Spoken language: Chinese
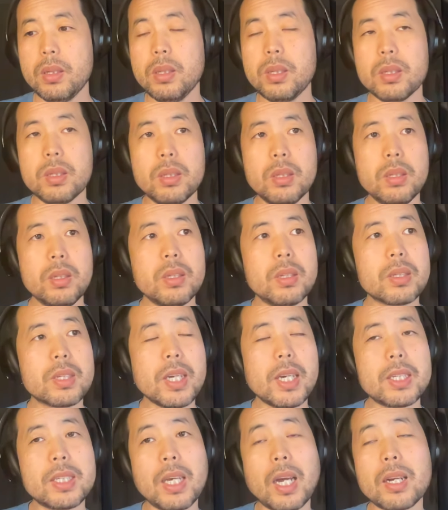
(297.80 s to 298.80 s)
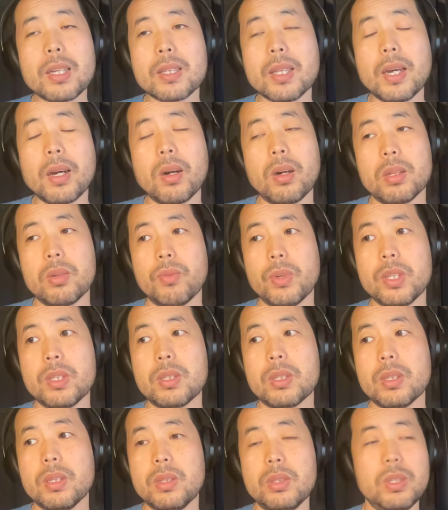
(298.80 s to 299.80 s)
你你再下的再好的围
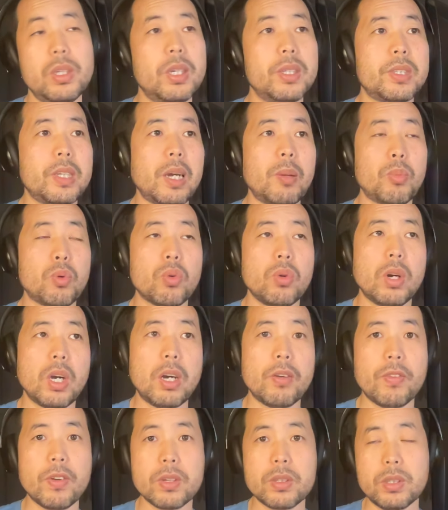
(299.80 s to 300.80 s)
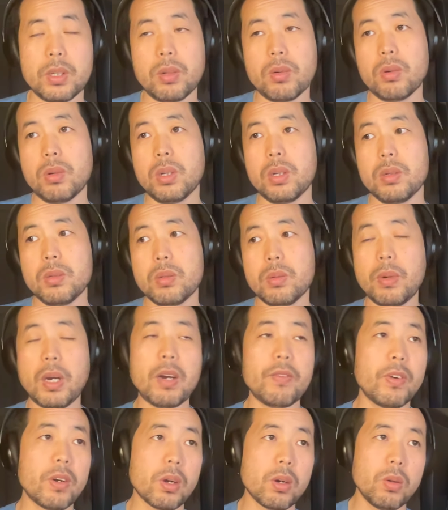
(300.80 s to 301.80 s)
棋，你也下不过 AlphaZero 了，对
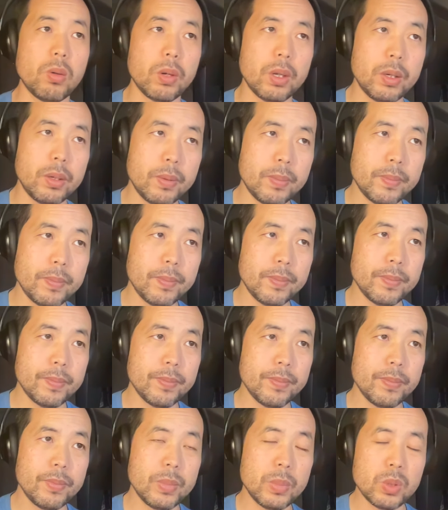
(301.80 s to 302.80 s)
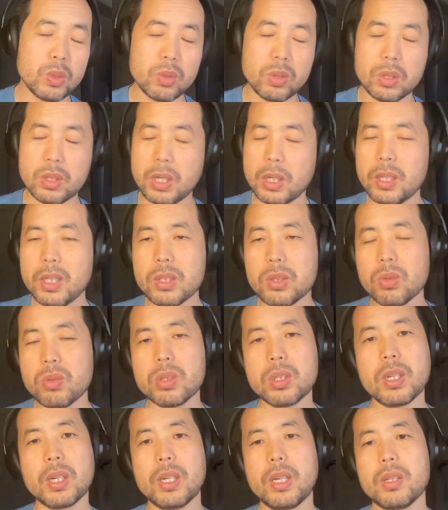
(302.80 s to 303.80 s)
吧？AlphaGo 了。人类
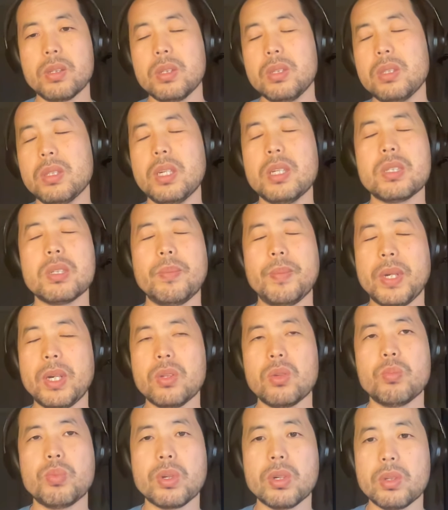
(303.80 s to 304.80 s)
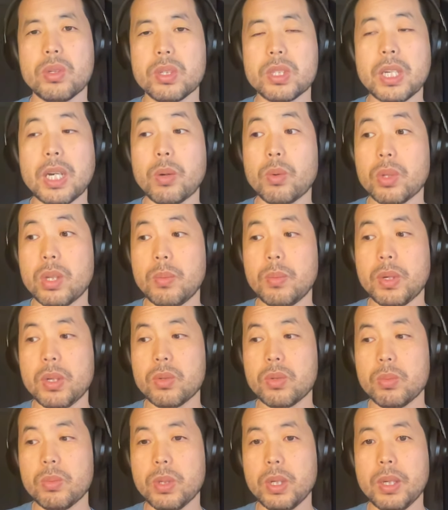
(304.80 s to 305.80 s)
就是这个样子，你再怎么样都不可能吓过他们
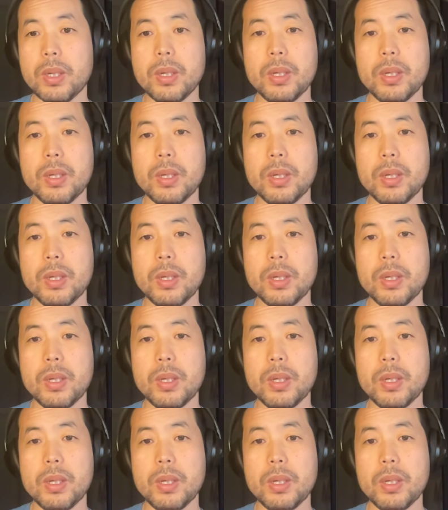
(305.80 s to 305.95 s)
了，对不